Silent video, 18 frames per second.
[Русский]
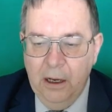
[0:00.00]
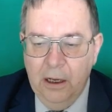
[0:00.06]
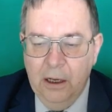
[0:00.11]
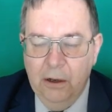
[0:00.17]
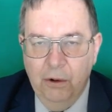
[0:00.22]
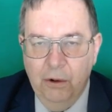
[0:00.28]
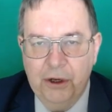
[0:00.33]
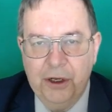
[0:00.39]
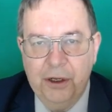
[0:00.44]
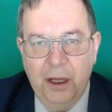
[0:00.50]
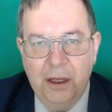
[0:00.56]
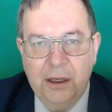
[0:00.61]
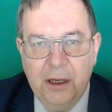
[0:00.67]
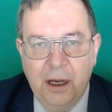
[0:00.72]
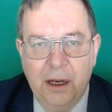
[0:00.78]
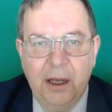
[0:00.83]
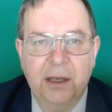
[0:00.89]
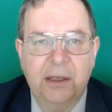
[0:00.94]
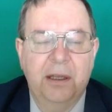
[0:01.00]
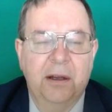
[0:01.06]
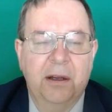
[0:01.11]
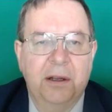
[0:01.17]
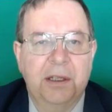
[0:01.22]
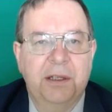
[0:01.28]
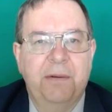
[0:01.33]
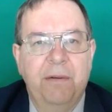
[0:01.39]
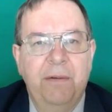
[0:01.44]
очень интересно
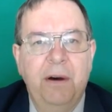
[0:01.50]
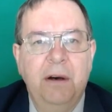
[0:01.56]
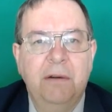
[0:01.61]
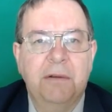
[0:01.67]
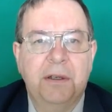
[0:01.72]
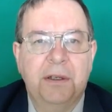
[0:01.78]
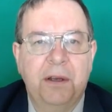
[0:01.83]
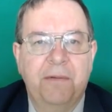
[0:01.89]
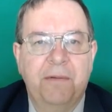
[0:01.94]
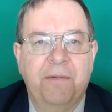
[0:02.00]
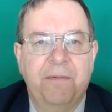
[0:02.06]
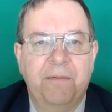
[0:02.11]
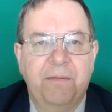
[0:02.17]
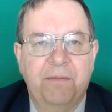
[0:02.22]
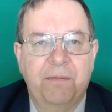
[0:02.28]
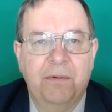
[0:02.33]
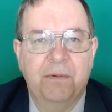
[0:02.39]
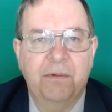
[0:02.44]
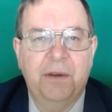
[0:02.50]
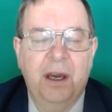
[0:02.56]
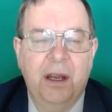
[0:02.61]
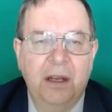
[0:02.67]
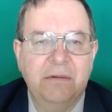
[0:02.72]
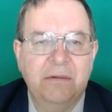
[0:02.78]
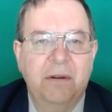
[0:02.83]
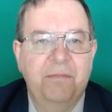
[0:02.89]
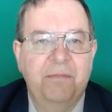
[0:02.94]
развивалась, и у
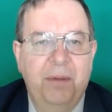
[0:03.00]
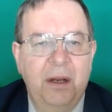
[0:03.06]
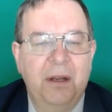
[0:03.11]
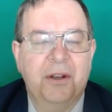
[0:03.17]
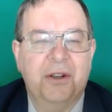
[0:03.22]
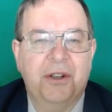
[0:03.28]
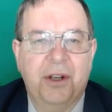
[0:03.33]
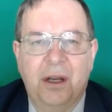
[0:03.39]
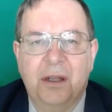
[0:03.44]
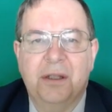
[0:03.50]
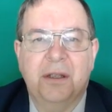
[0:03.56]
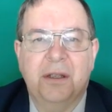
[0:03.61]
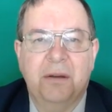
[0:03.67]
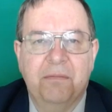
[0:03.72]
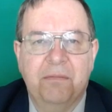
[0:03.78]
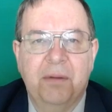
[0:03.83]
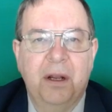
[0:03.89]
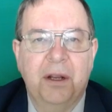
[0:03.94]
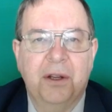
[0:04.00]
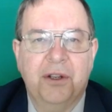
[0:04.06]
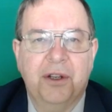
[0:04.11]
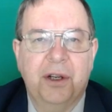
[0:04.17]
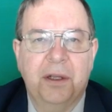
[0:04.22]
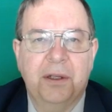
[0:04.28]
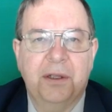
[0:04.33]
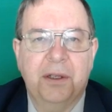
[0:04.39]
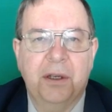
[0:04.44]
Кирилла были шансы, были
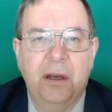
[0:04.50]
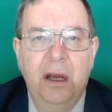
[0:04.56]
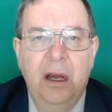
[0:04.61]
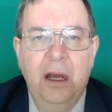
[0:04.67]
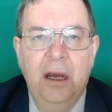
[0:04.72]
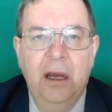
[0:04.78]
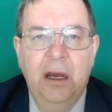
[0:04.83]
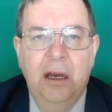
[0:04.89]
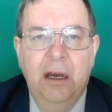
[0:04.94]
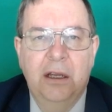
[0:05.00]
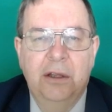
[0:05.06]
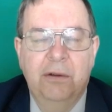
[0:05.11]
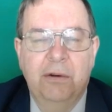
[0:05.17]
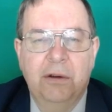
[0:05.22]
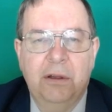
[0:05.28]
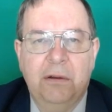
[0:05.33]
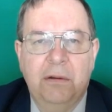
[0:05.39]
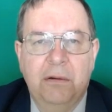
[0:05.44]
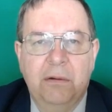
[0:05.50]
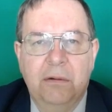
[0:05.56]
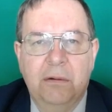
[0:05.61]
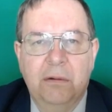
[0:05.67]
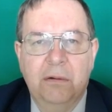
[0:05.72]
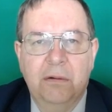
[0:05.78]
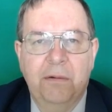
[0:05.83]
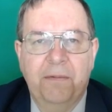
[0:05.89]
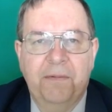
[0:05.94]
шансы. Ну вот
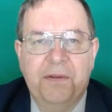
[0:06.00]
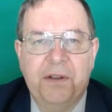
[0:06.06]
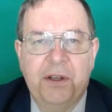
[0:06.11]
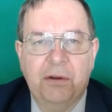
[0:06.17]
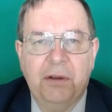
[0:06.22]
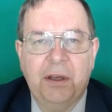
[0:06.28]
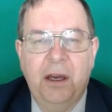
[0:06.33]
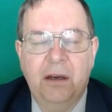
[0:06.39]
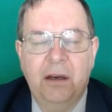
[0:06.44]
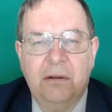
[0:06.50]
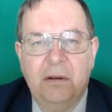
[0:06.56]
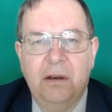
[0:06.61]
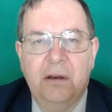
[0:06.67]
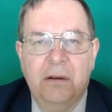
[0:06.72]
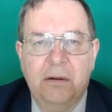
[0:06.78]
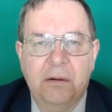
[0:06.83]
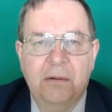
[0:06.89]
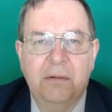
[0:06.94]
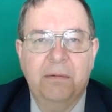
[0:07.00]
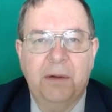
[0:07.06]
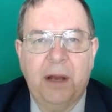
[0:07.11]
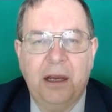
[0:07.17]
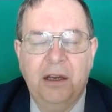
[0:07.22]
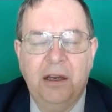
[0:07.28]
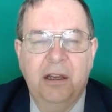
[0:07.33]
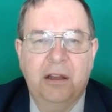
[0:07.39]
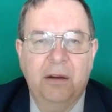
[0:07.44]
все-таки это
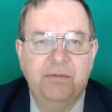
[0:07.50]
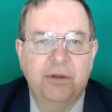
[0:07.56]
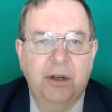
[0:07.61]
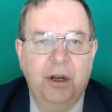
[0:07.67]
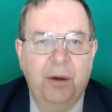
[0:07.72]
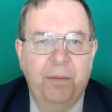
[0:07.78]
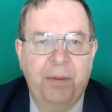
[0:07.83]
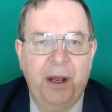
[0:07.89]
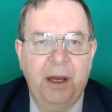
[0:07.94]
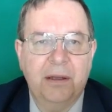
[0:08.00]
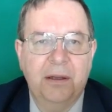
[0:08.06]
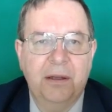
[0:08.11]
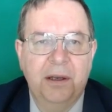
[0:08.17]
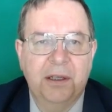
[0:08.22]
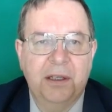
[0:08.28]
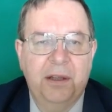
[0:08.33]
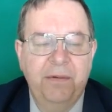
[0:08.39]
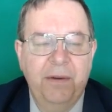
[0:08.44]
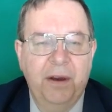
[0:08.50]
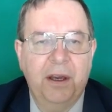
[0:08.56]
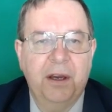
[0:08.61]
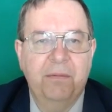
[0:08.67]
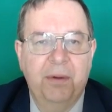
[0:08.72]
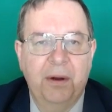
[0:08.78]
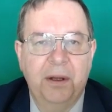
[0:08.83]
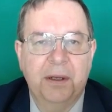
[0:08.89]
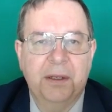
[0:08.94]
какие-то благоприятные сдвиги
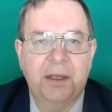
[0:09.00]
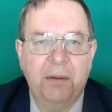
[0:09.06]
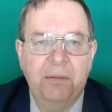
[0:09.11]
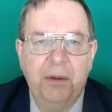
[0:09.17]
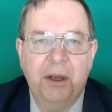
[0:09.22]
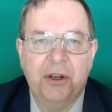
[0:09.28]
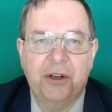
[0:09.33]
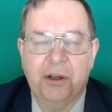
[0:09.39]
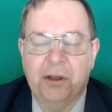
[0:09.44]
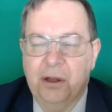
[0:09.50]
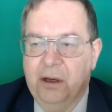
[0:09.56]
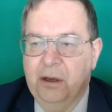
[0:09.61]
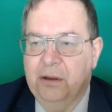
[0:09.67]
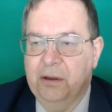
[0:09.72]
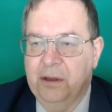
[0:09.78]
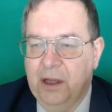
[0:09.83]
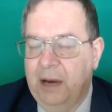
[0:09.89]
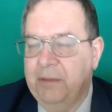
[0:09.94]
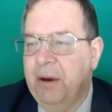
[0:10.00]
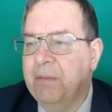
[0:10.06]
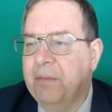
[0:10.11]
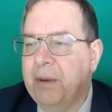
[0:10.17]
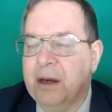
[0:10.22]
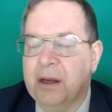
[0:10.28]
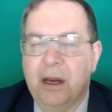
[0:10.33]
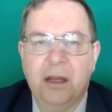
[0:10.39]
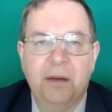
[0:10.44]
были замечены нами,
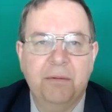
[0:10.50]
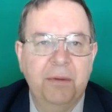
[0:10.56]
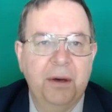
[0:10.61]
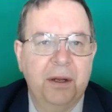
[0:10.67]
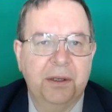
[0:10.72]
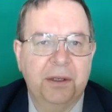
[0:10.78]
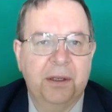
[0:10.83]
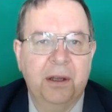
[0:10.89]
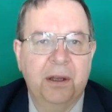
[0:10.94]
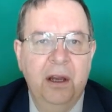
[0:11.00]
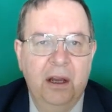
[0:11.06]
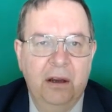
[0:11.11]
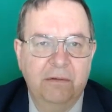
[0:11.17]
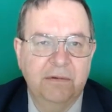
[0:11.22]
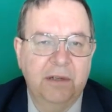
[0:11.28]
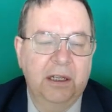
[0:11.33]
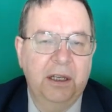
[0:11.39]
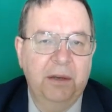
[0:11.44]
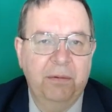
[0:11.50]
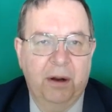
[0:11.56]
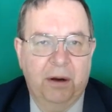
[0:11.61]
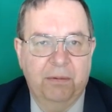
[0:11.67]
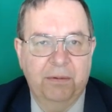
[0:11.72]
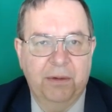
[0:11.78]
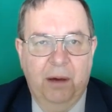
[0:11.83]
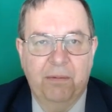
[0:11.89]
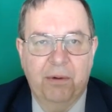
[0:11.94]
по крайней мере, с
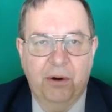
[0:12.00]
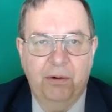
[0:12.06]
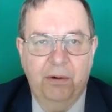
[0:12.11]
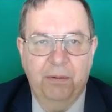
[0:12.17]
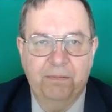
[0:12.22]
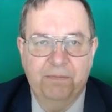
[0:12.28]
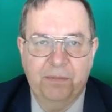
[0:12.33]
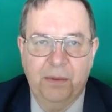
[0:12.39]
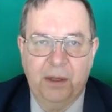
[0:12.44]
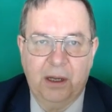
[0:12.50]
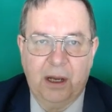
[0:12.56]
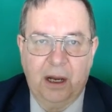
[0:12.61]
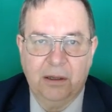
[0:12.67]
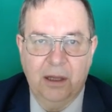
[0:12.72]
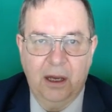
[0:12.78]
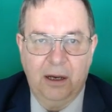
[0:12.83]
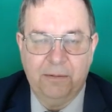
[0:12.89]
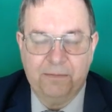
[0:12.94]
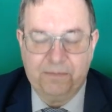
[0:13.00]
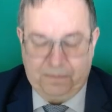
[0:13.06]
Владимиром Добровым, когда